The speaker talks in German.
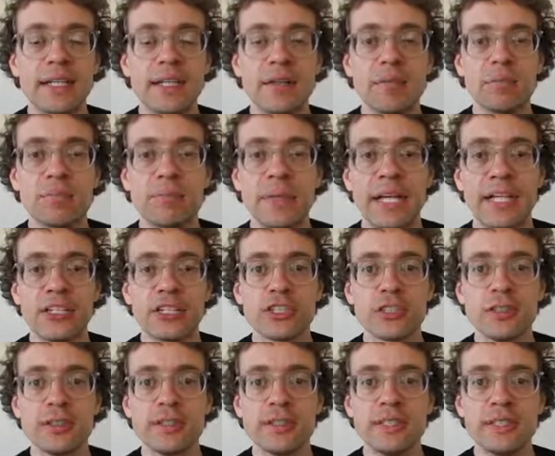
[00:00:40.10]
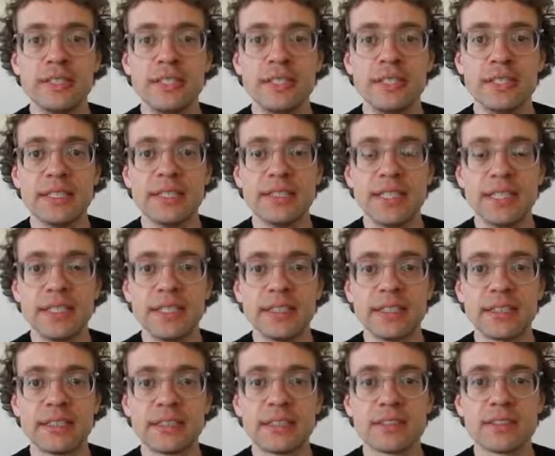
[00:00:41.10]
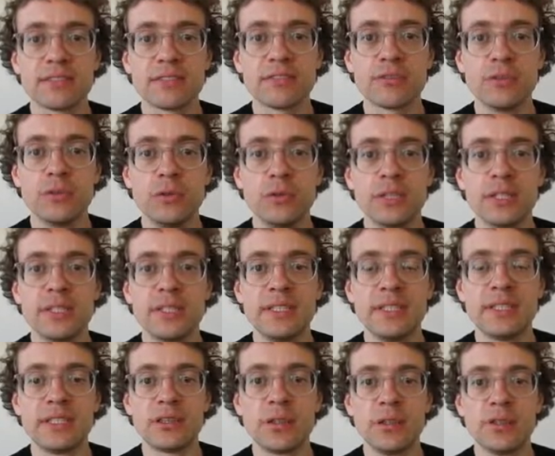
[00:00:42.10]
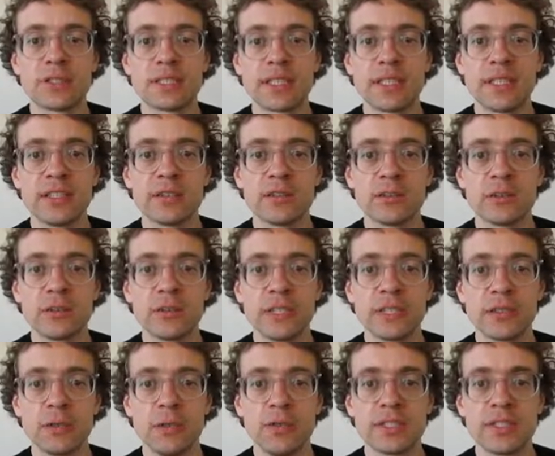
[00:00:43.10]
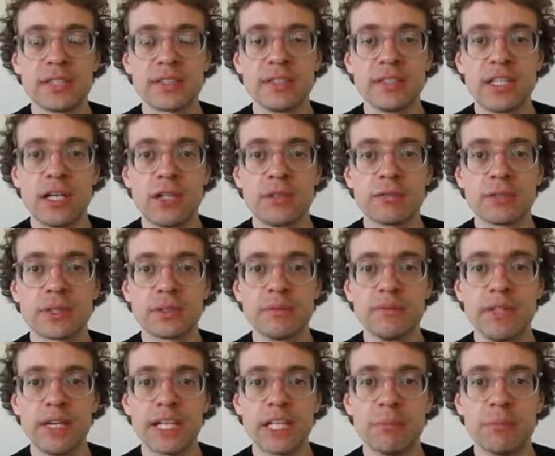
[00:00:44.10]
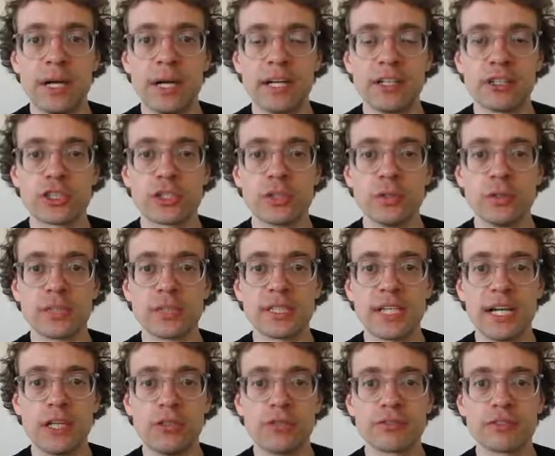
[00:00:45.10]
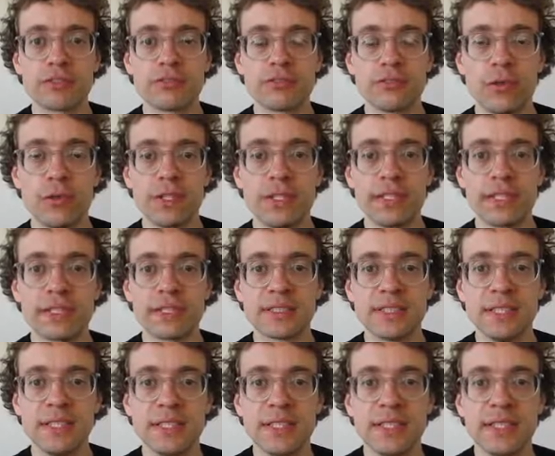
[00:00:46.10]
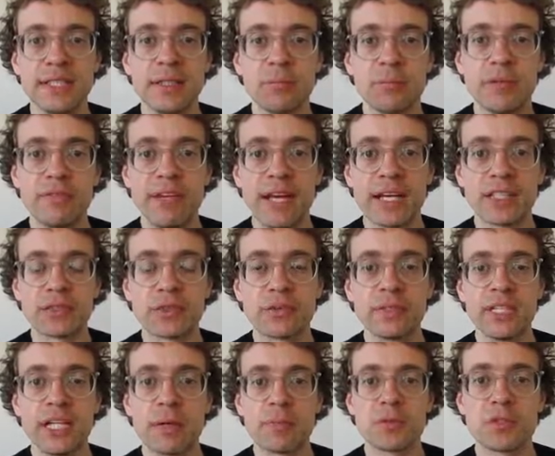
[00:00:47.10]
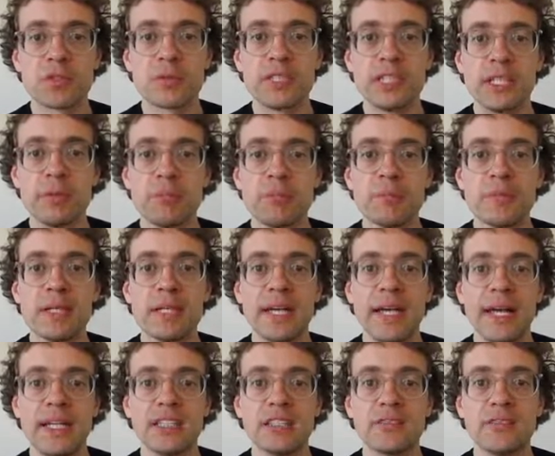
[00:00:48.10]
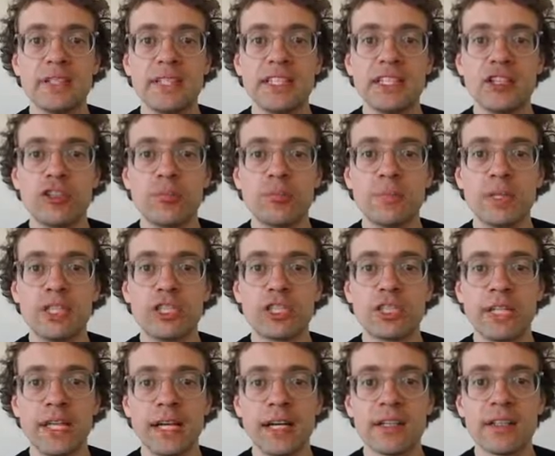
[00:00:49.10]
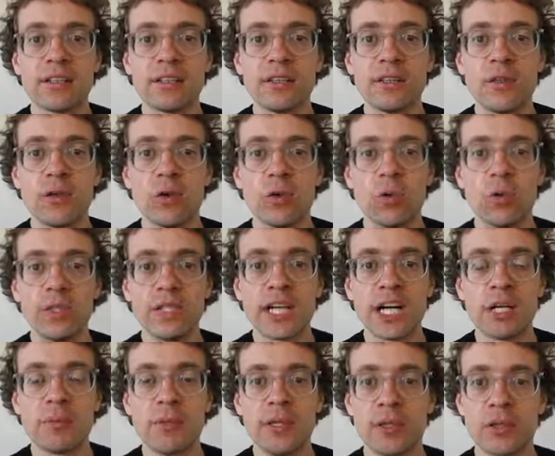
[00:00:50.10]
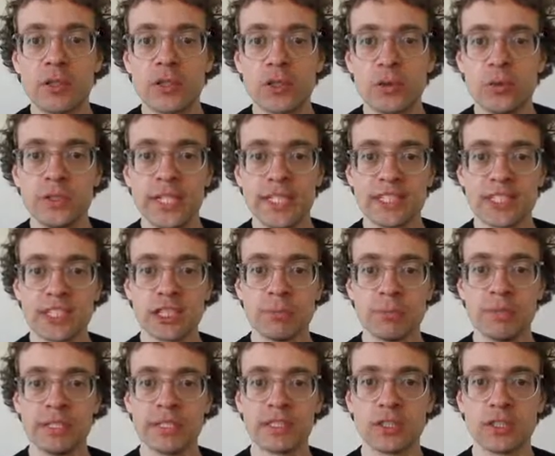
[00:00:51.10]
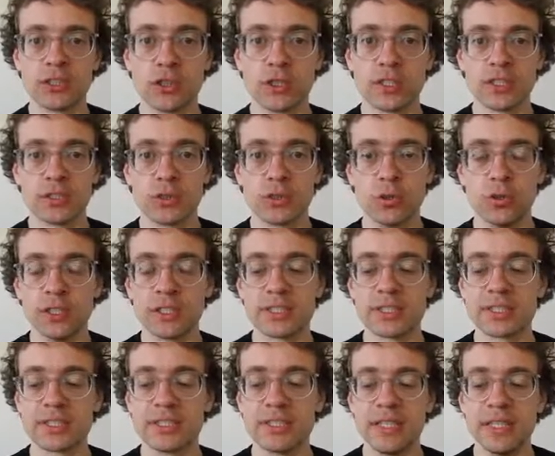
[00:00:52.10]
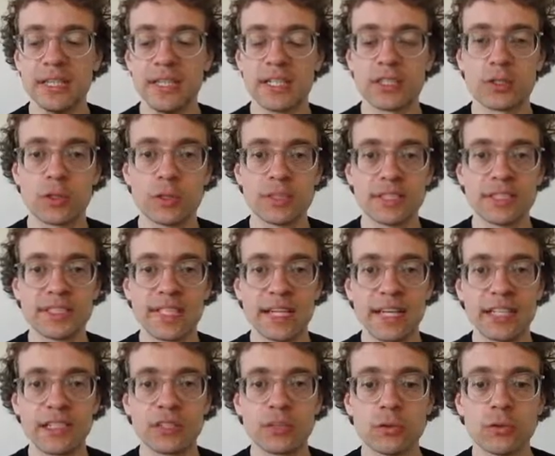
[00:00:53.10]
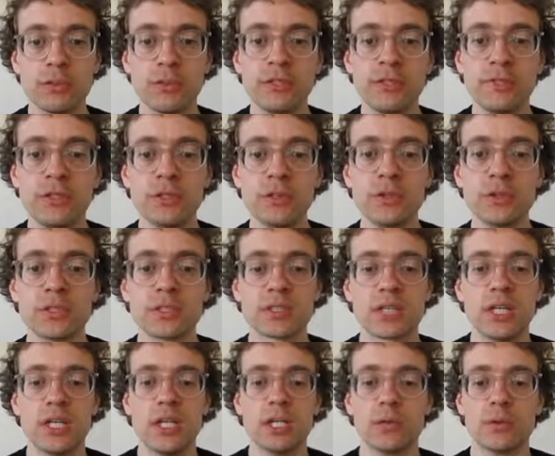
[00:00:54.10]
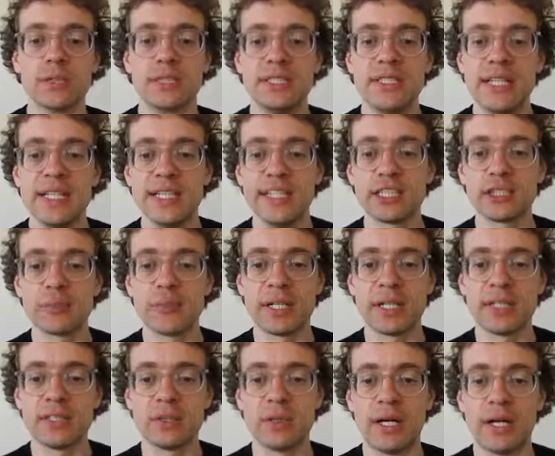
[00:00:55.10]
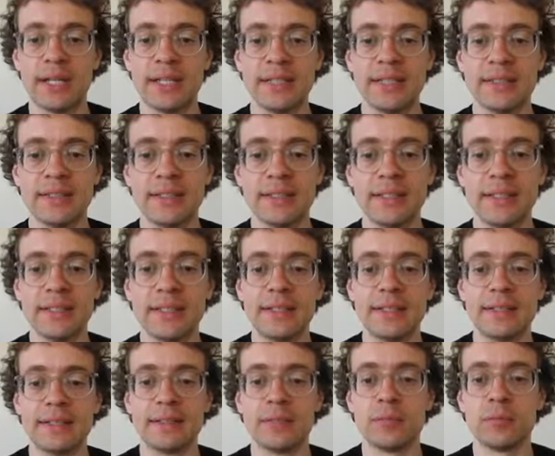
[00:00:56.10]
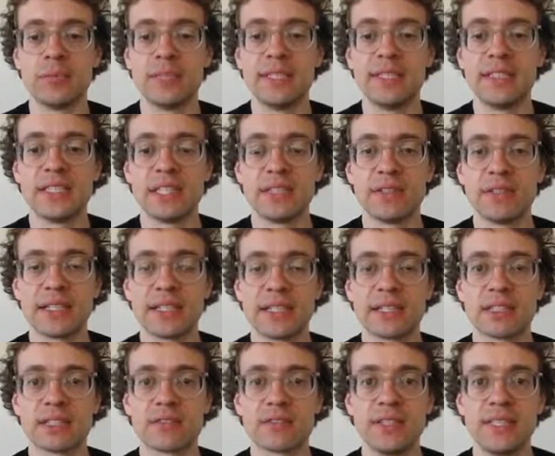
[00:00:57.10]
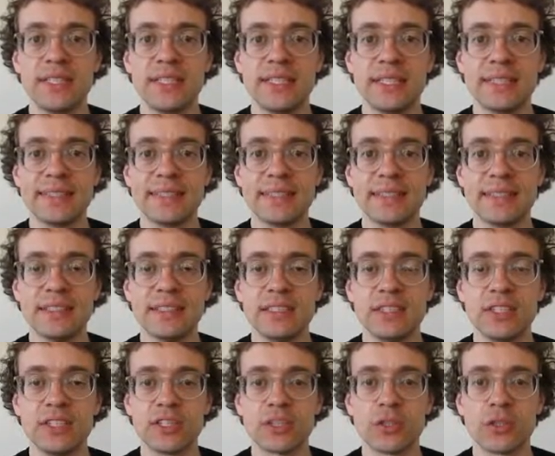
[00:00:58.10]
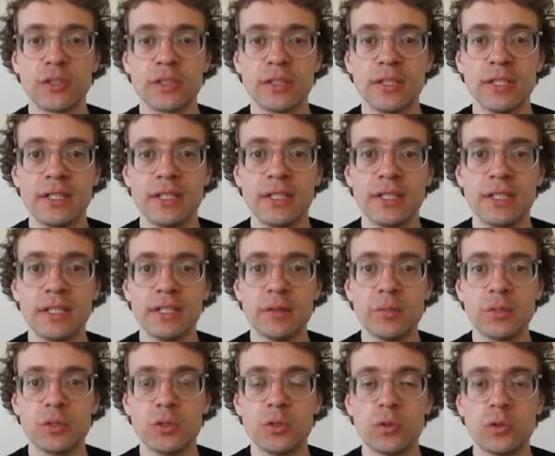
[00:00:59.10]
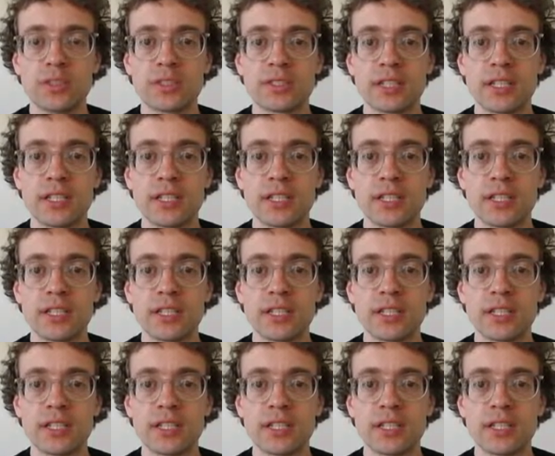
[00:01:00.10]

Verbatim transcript: Menschen, die Tickets für diese Künstlerinnen und oder Künstler gekauft haben, werden im Anschluss aufgefordert, Bewertungen abzugeben, entweder mit Sternen oder aber noch zusätzlich mit solchen kurzen Konzertreviews. Und hier ist mal so einer, ähm, hier sehen wir ganz viele der Dinge, die wir schon im Kurs